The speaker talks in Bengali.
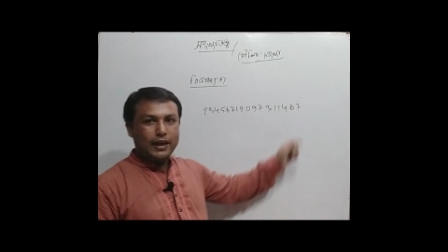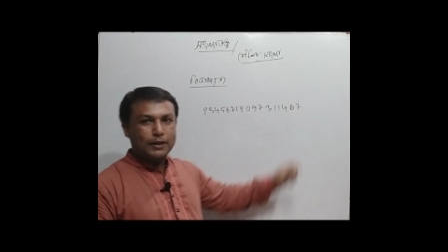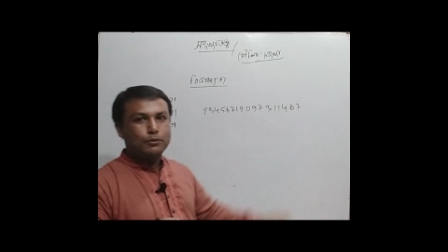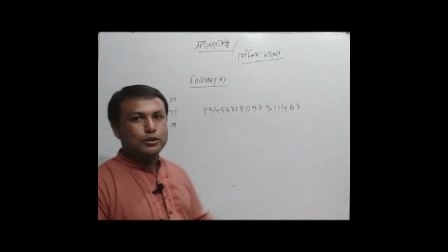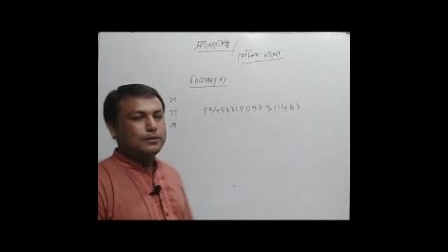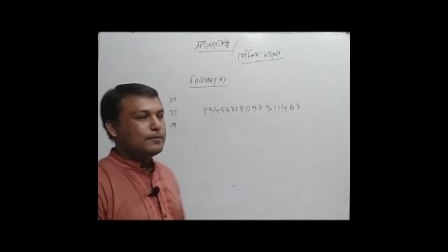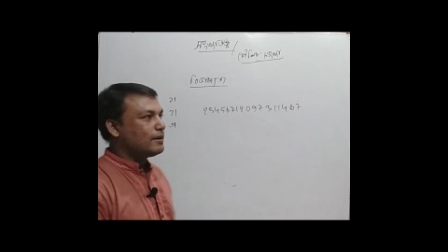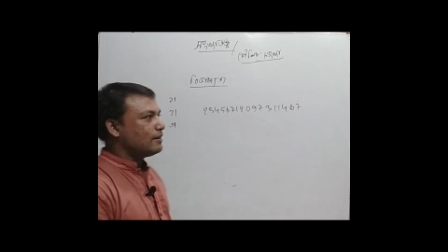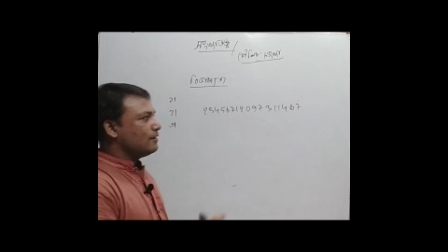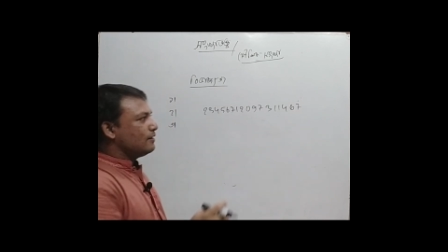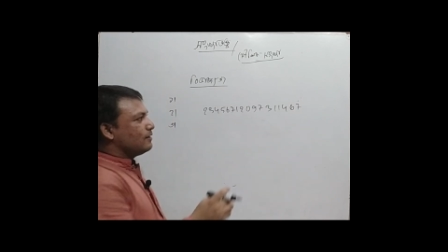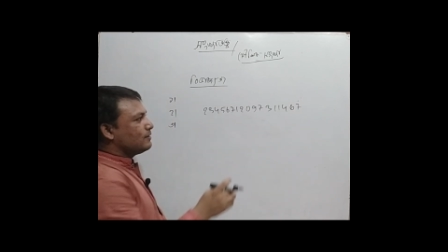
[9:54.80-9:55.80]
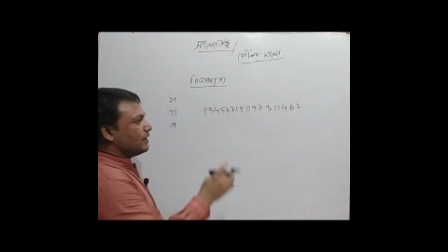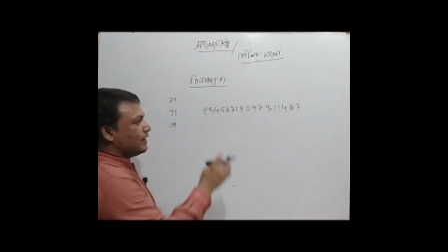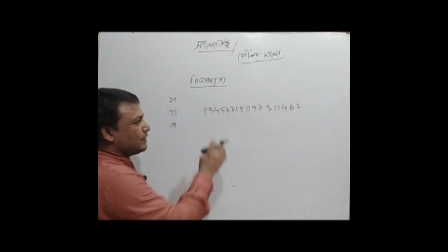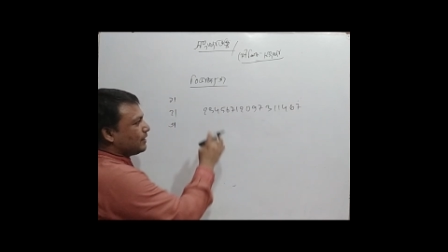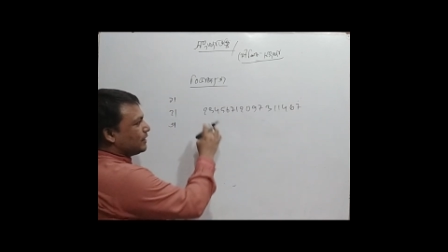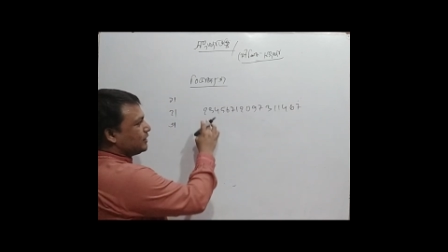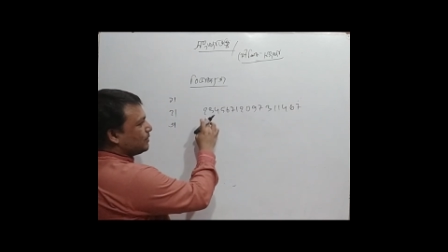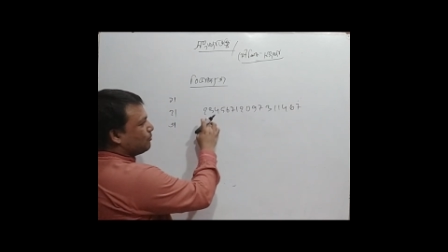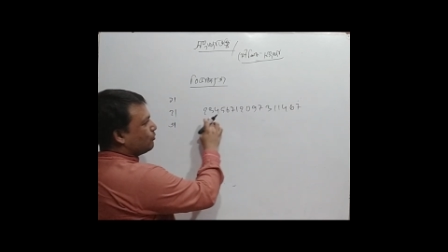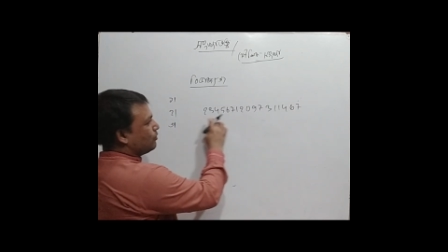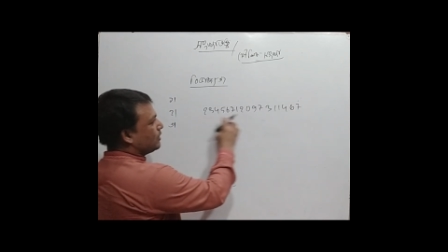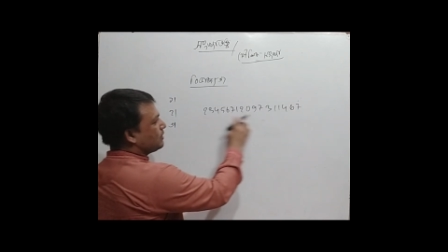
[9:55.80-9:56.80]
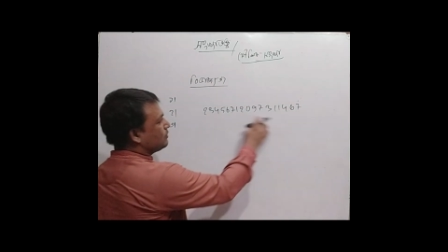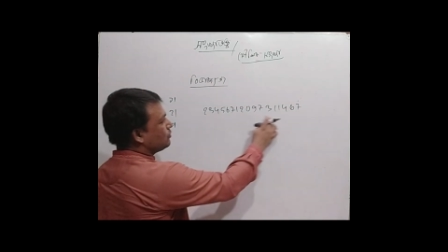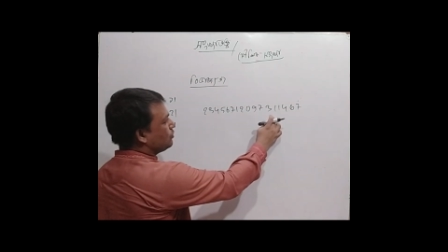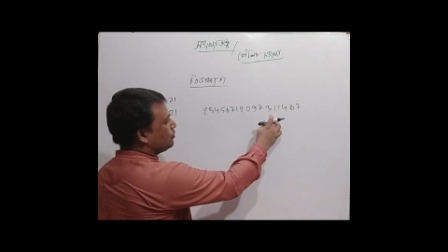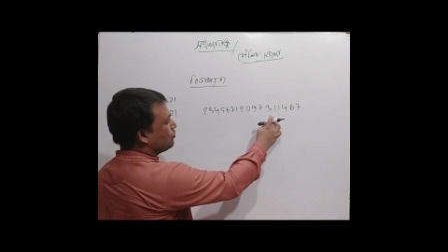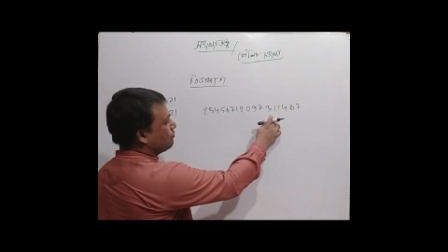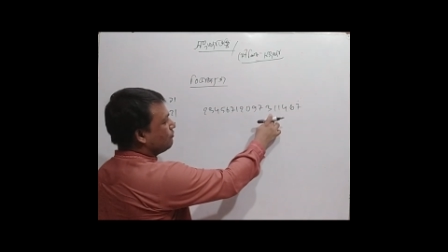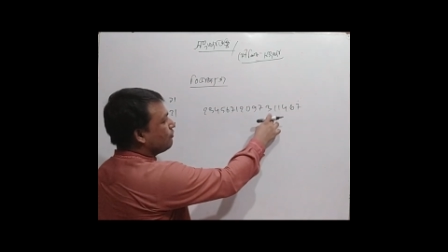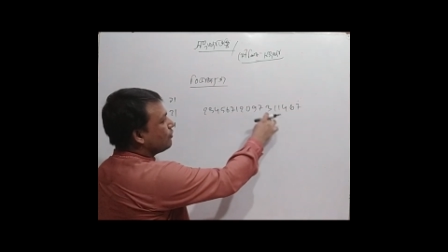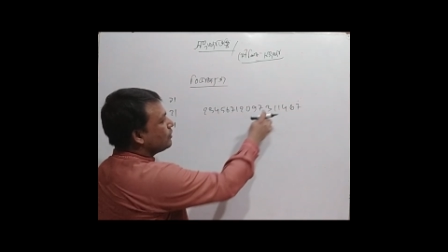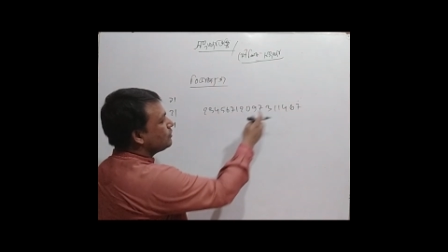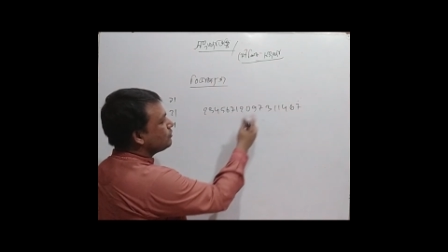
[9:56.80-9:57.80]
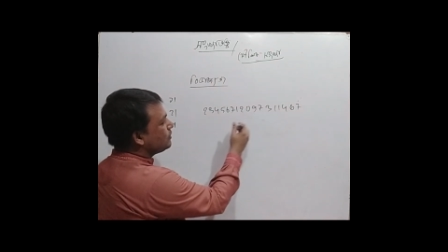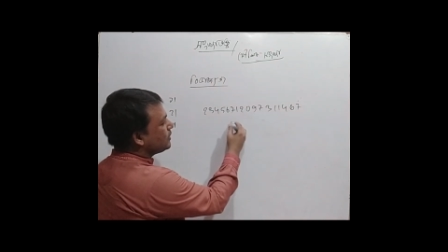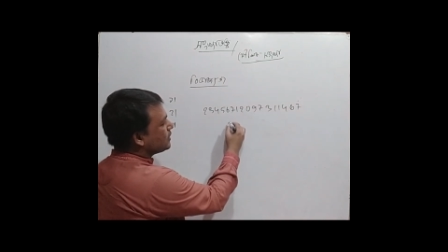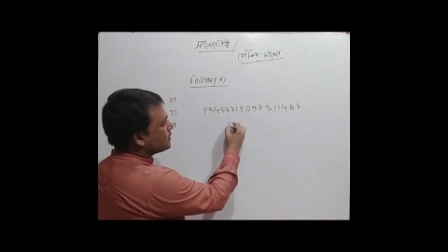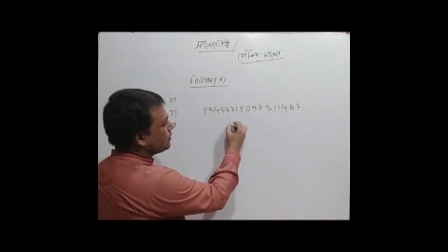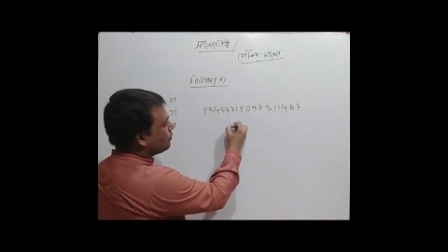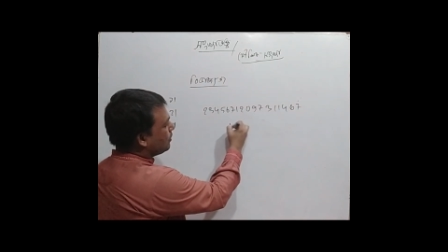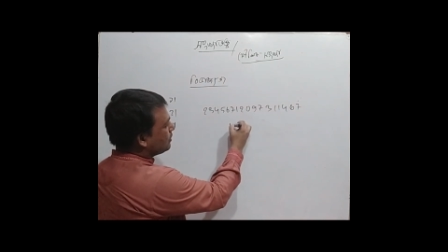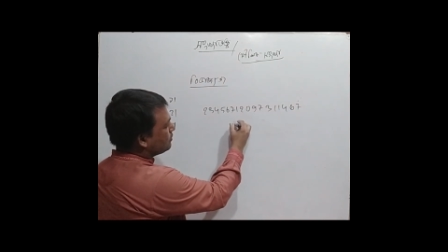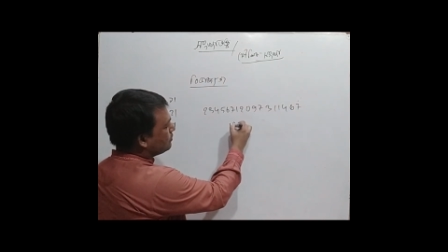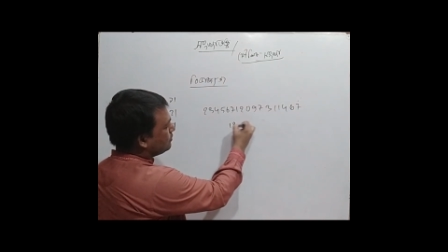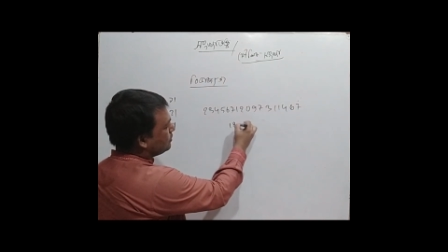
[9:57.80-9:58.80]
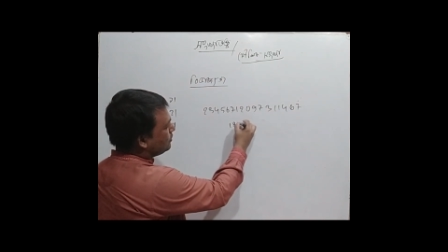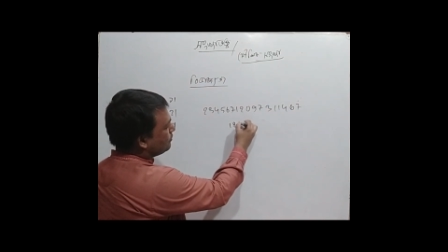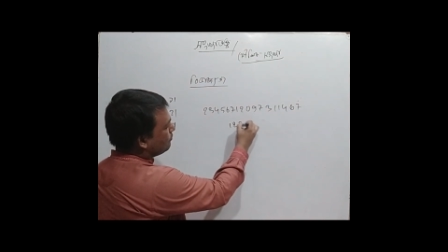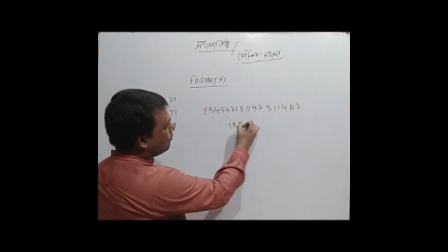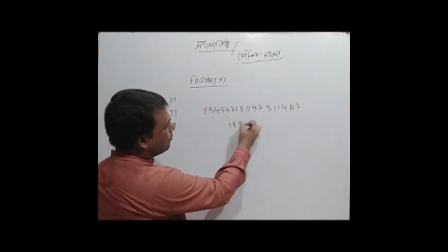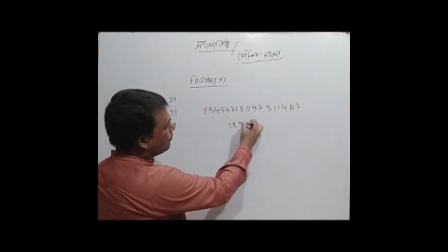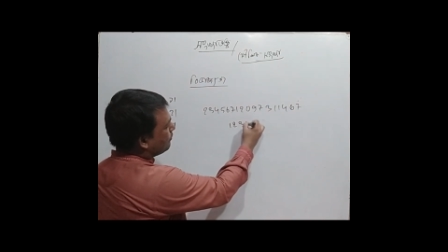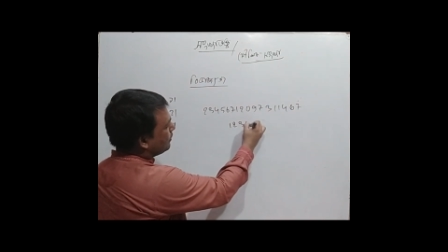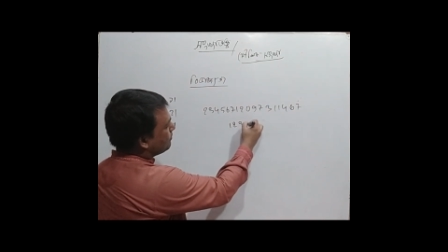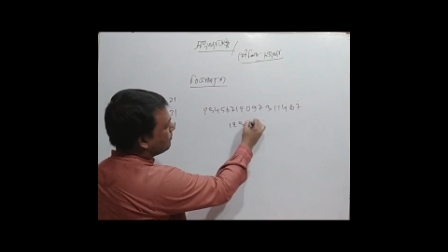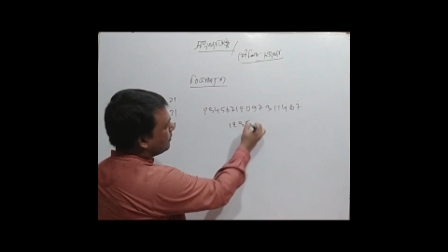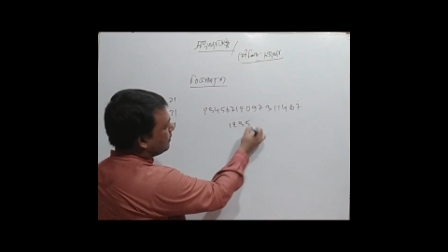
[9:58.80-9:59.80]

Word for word: এখন বলতে পারেন যে এটা হিসাব করে যদি যোগফলে যদি আসে ওয়ান থ্রি ফোর ফাইভ